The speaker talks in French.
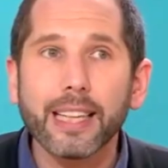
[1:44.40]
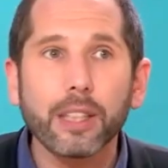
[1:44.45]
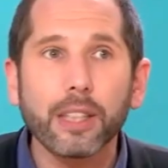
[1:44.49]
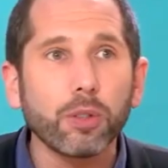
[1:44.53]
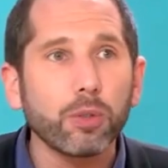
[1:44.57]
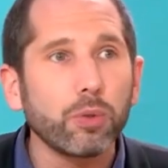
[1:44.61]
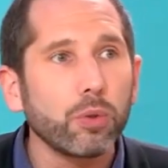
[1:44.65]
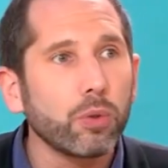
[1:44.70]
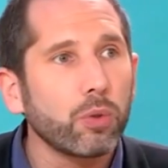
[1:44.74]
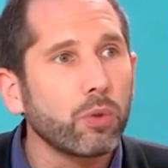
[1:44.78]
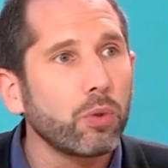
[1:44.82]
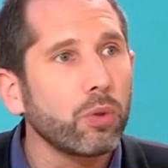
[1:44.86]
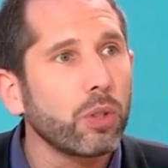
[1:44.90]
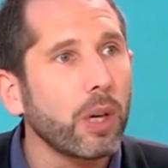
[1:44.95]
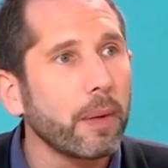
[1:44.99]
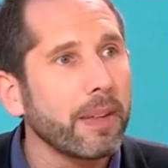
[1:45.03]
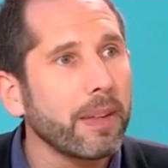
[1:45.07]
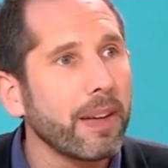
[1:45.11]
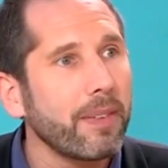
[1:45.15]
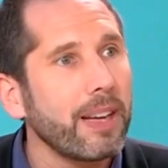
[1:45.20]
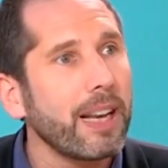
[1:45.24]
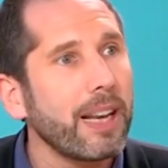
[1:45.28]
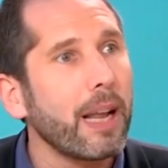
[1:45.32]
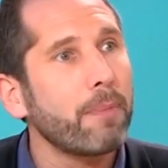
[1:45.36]
et que du coup, comme il y
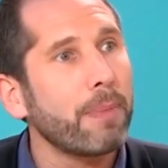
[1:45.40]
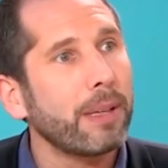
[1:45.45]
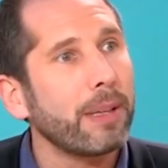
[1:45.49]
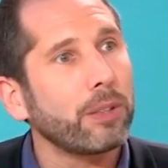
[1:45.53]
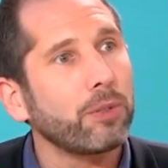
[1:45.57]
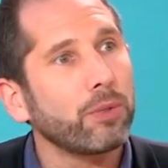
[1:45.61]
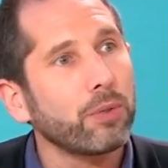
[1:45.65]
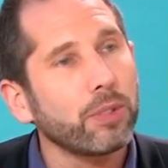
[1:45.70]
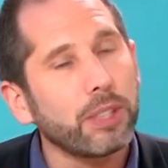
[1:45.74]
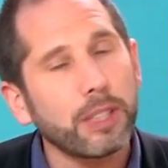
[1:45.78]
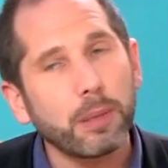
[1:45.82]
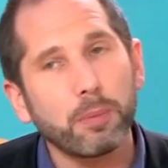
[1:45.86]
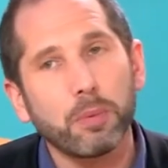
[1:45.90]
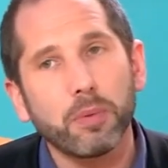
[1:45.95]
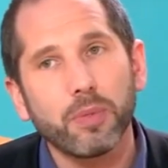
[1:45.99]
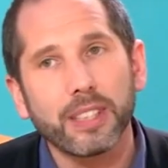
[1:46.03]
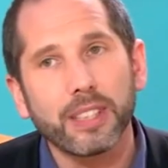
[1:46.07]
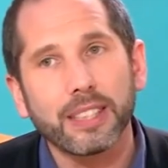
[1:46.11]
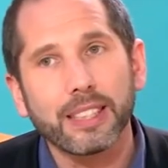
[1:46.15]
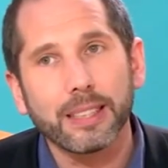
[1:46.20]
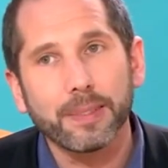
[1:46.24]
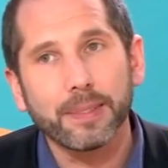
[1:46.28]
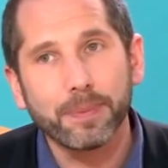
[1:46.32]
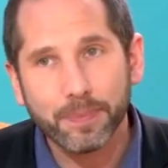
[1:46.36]
avait de la passion, c'était plus
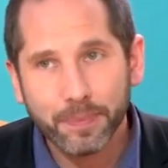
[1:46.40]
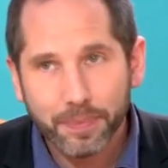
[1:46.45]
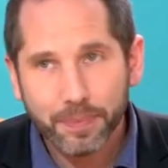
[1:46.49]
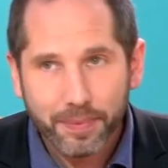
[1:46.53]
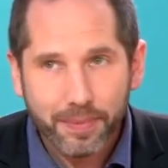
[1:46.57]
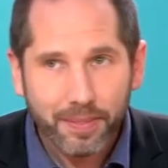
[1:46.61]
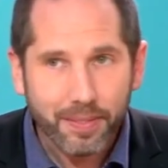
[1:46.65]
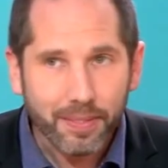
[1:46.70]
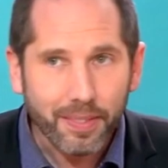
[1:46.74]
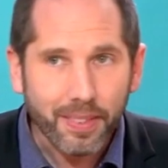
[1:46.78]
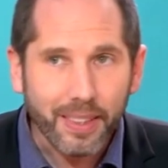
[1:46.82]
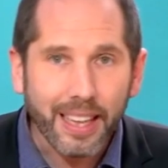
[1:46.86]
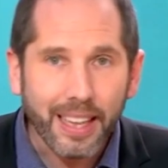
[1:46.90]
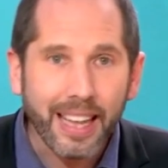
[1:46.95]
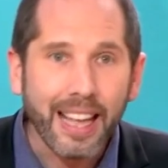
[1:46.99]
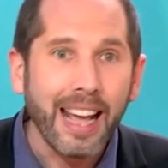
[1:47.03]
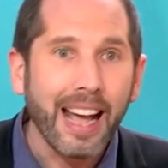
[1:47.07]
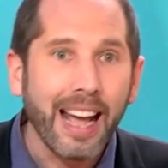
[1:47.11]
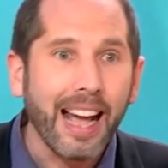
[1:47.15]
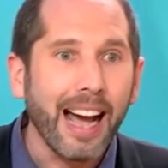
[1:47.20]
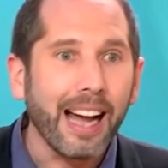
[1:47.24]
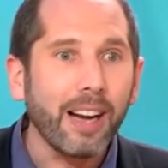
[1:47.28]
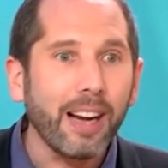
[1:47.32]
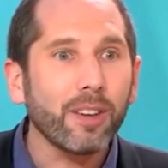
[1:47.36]
facile.
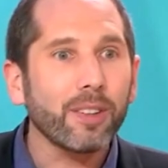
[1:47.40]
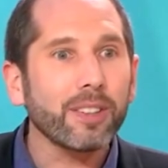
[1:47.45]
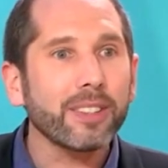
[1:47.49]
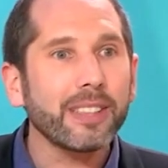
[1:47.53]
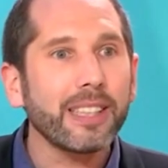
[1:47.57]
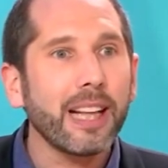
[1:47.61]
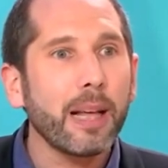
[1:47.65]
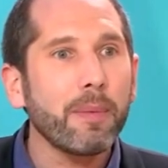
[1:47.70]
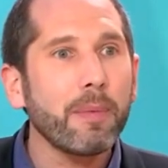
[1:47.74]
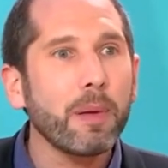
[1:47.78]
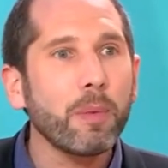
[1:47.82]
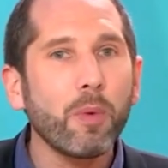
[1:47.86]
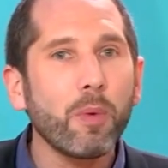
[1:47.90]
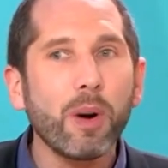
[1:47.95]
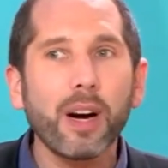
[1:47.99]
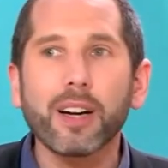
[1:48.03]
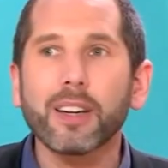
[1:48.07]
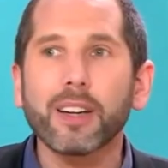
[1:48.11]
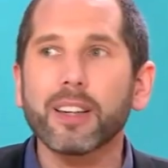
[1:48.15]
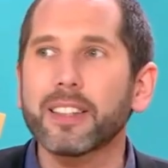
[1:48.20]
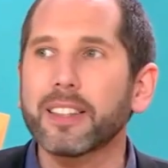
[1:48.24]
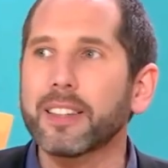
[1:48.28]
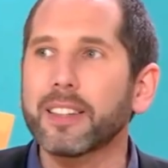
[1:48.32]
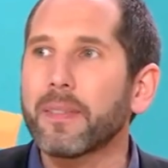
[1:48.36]
Alors, de la
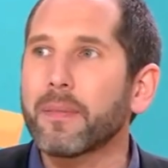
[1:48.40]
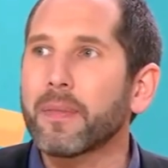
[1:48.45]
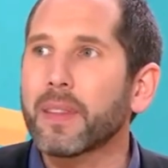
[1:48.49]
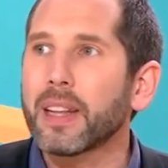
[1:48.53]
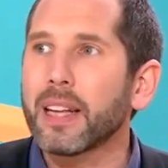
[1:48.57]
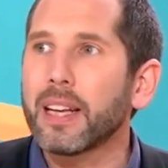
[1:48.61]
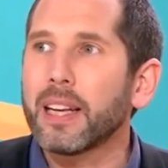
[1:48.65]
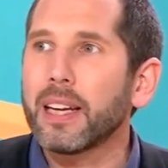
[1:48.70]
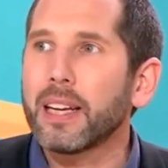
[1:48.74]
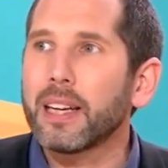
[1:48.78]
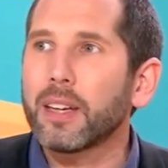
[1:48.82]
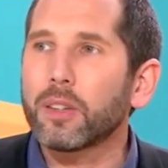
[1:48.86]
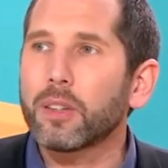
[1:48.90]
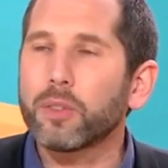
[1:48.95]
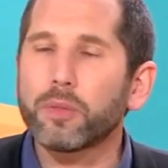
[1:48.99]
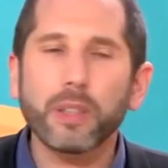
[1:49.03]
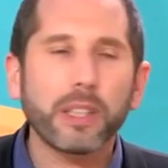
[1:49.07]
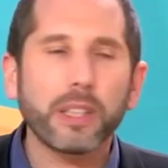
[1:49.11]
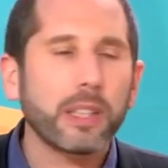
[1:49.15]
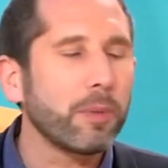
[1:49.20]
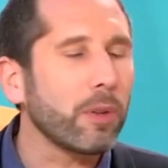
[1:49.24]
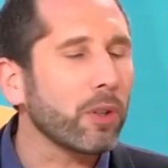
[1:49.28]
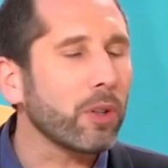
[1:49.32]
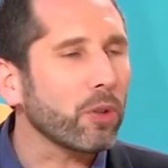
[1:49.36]
mémoire, euh,
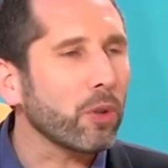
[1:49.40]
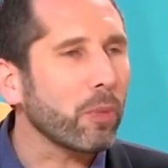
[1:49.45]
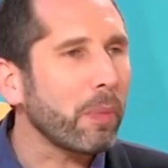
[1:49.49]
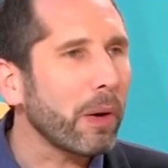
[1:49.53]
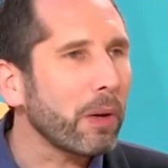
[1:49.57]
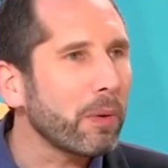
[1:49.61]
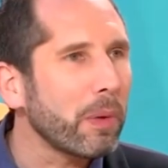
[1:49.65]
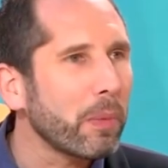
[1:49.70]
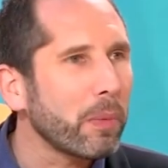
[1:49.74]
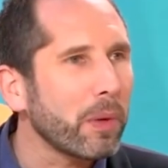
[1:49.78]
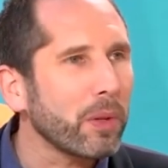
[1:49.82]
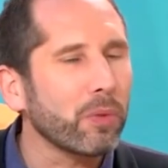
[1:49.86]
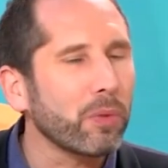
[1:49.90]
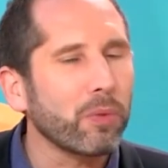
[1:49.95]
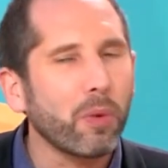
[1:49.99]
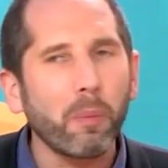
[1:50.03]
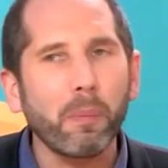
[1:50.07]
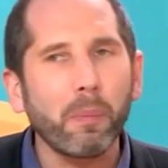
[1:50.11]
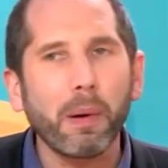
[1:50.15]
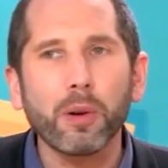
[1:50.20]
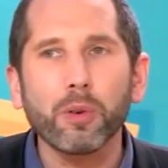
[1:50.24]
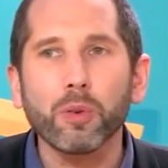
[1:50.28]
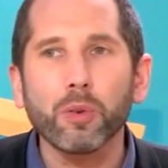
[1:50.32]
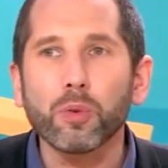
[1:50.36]
effectivement, quand on parle de mémoire, souvent on
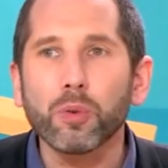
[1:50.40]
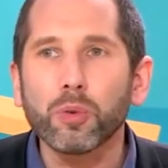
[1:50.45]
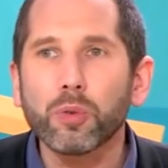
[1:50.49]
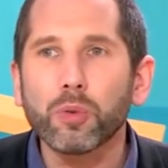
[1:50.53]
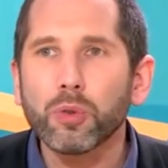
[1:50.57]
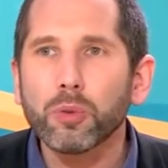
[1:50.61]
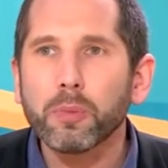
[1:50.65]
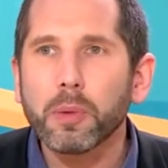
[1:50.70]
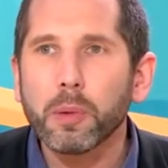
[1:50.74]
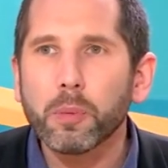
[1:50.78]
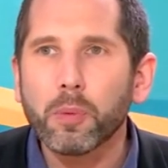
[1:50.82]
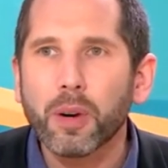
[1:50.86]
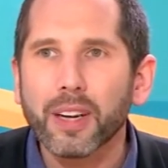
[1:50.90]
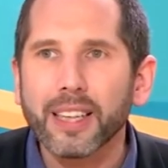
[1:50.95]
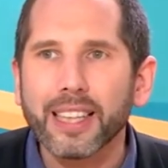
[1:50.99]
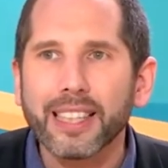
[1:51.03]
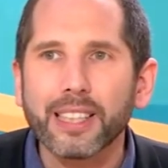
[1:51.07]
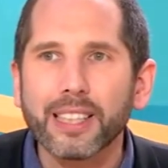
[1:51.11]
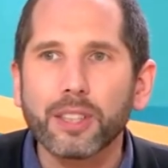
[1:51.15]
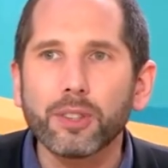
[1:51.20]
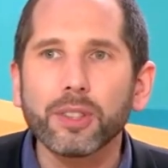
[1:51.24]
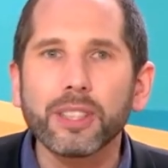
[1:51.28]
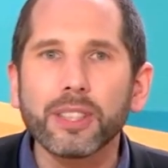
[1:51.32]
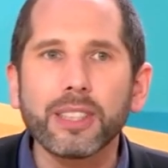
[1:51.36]
parle de concours de mémoire. Il y a des
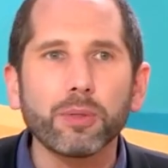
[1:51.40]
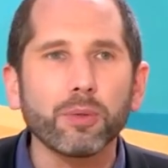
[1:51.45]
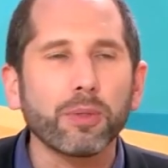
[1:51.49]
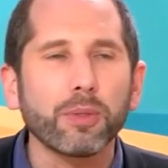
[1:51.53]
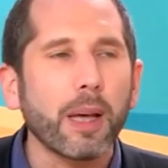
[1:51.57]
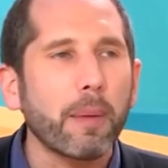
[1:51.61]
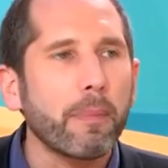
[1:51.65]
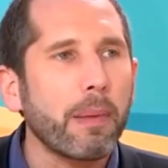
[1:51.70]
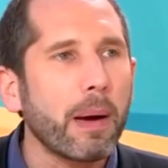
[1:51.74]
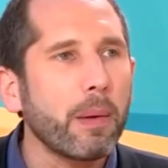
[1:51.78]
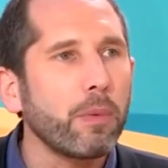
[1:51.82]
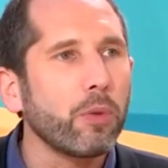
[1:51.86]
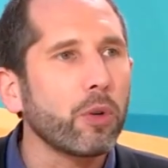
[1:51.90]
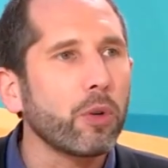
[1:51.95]
gens qui sont capables de